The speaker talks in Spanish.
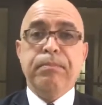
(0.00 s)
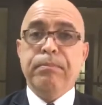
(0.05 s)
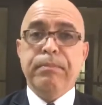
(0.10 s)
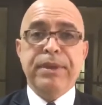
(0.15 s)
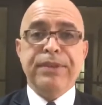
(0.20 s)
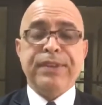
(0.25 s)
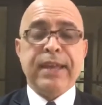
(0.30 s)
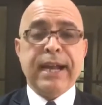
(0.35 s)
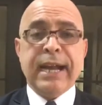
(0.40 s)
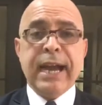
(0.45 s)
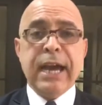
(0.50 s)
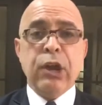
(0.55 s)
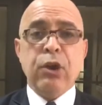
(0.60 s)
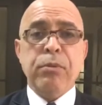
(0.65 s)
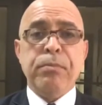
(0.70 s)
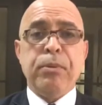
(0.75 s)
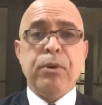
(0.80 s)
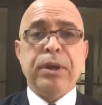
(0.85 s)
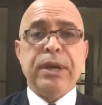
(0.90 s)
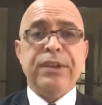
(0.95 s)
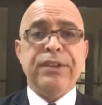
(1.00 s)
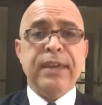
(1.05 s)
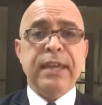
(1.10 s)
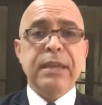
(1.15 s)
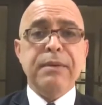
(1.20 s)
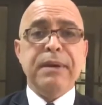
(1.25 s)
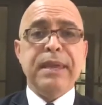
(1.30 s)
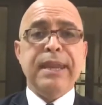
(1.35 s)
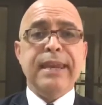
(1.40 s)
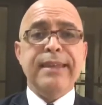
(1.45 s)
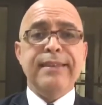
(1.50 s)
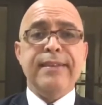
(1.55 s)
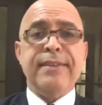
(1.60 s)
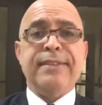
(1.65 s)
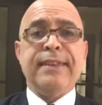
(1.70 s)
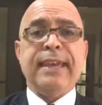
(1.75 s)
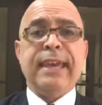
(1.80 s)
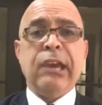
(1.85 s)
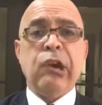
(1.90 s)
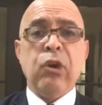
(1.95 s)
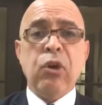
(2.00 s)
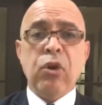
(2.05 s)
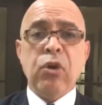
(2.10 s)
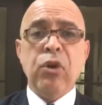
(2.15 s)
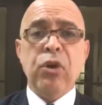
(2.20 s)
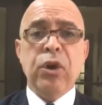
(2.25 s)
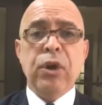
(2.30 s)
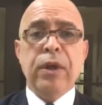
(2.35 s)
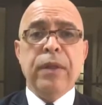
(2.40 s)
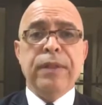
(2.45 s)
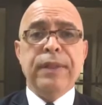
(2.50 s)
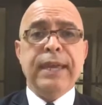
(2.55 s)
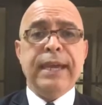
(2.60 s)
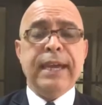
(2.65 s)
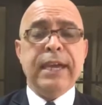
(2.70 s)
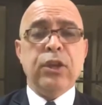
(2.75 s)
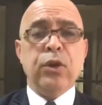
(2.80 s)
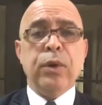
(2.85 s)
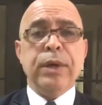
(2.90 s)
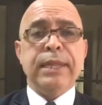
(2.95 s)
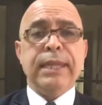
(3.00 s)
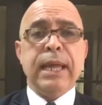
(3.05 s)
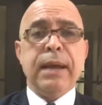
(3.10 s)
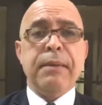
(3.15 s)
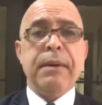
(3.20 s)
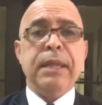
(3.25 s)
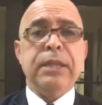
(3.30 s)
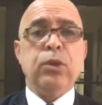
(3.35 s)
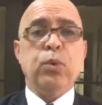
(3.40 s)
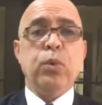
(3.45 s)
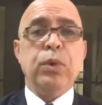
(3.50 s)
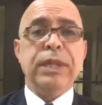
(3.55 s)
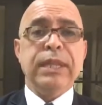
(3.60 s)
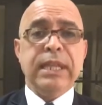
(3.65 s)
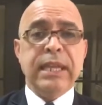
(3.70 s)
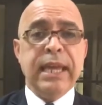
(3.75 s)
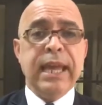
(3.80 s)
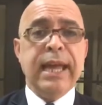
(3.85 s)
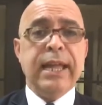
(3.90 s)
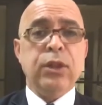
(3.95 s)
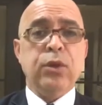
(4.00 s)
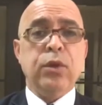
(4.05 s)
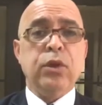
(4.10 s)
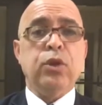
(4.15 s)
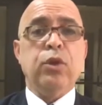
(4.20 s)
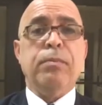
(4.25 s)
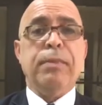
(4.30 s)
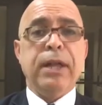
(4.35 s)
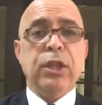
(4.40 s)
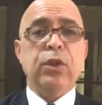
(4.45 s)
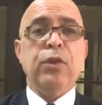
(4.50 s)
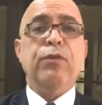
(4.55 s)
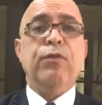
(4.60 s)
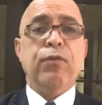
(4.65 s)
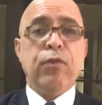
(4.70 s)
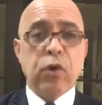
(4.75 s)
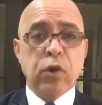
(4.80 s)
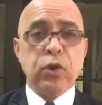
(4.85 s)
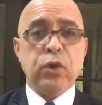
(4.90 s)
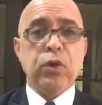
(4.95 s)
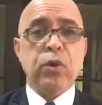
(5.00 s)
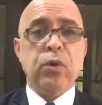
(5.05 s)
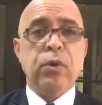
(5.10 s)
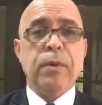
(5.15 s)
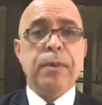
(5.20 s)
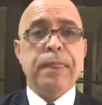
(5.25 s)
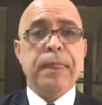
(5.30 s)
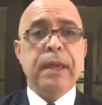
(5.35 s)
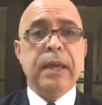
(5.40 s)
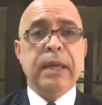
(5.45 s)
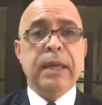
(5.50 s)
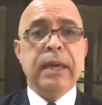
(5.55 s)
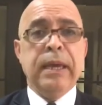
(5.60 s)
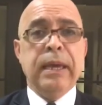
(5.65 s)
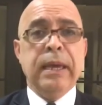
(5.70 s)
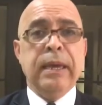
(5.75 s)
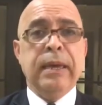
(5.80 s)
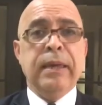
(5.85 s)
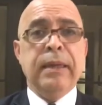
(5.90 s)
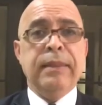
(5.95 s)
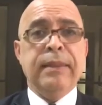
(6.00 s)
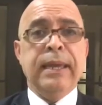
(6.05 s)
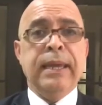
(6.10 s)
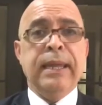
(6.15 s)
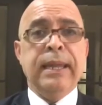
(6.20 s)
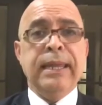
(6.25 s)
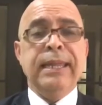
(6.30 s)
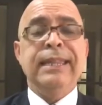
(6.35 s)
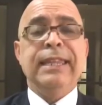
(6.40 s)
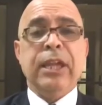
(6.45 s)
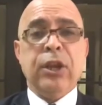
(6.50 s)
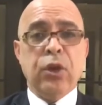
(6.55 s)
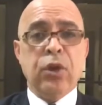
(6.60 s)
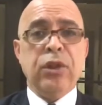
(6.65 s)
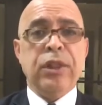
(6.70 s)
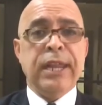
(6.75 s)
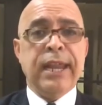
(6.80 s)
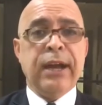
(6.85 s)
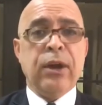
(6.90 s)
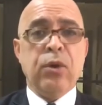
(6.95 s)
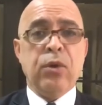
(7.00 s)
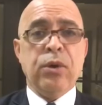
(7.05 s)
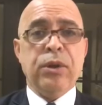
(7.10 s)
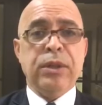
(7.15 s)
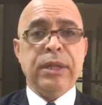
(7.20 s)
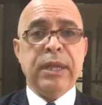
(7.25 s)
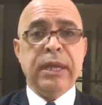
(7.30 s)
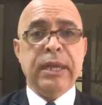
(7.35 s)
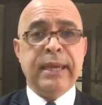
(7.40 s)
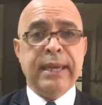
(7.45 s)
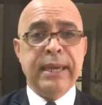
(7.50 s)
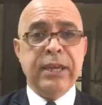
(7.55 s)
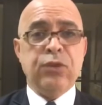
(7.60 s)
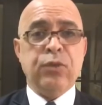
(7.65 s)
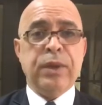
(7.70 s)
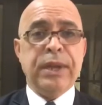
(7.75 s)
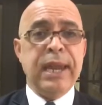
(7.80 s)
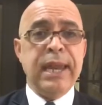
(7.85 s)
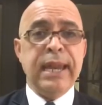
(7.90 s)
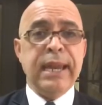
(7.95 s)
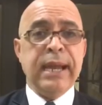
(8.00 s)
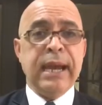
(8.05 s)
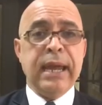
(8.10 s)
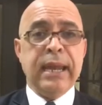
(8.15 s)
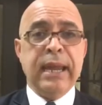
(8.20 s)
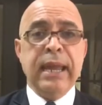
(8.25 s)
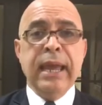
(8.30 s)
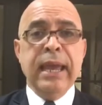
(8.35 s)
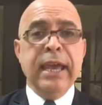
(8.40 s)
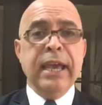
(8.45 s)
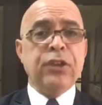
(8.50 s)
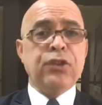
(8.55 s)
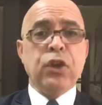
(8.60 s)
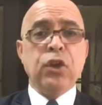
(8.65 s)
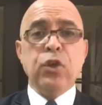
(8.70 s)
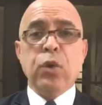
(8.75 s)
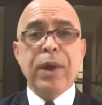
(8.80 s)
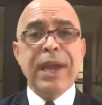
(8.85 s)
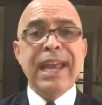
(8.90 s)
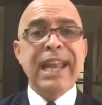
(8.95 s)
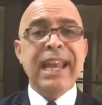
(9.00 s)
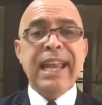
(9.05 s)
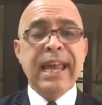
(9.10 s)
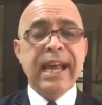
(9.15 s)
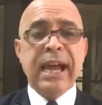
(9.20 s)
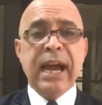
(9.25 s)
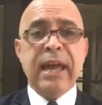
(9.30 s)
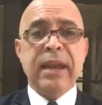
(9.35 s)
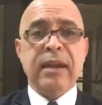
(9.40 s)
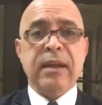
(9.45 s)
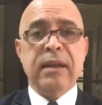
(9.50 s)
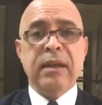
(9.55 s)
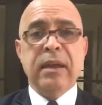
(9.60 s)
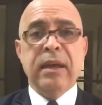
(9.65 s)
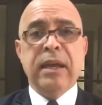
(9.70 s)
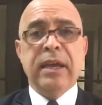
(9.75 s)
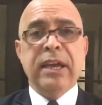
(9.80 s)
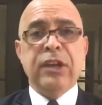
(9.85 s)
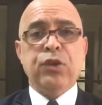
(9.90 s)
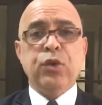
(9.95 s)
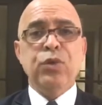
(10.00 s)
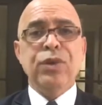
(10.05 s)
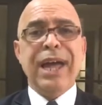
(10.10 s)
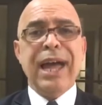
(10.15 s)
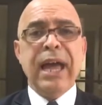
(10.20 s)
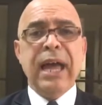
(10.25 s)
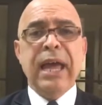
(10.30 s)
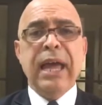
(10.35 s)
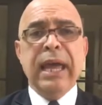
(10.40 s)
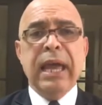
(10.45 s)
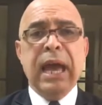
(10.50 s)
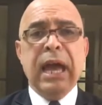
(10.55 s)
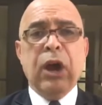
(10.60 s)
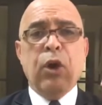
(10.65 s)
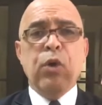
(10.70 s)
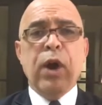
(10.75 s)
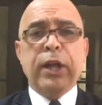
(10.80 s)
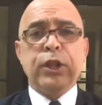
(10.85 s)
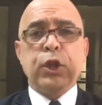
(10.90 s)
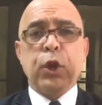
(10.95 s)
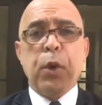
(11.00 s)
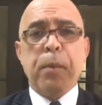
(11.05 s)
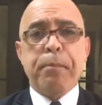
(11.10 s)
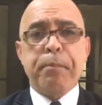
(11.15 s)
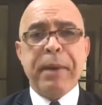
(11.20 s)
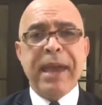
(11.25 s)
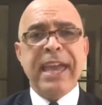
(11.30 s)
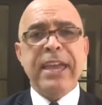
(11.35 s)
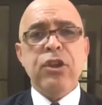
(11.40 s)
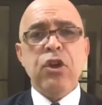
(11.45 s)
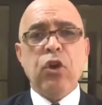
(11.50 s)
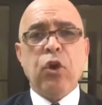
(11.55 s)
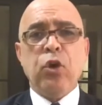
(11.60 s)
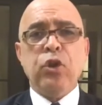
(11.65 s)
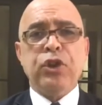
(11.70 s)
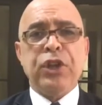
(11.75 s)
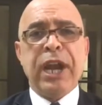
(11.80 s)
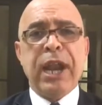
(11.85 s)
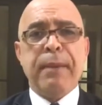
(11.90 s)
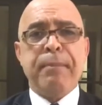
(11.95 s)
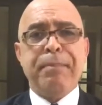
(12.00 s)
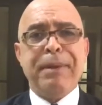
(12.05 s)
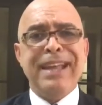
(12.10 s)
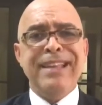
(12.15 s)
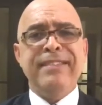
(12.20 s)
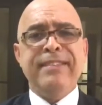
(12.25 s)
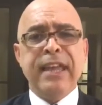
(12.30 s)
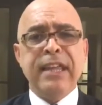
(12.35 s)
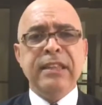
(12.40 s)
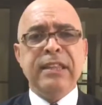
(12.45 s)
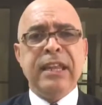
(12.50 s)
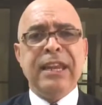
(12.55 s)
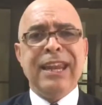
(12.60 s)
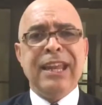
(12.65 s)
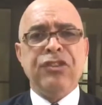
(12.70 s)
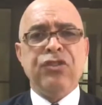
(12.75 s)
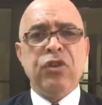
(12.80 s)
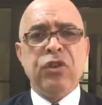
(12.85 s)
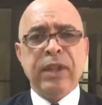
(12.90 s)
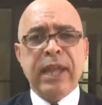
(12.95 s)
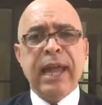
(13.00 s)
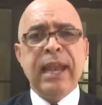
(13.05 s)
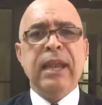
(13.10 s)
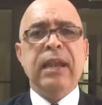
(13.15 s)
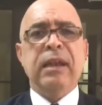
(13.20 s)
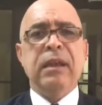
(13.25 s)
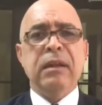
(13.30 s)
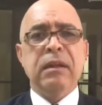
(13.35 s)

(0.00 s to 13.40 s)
Me sacaron porque Jenny Berenice se quejó de que yo estaba tuiteando y tomando fotos eh, del interior de la corte y que eso era ilegal. Eso no es ilegal, es una, un atropello contra la prensa internacional.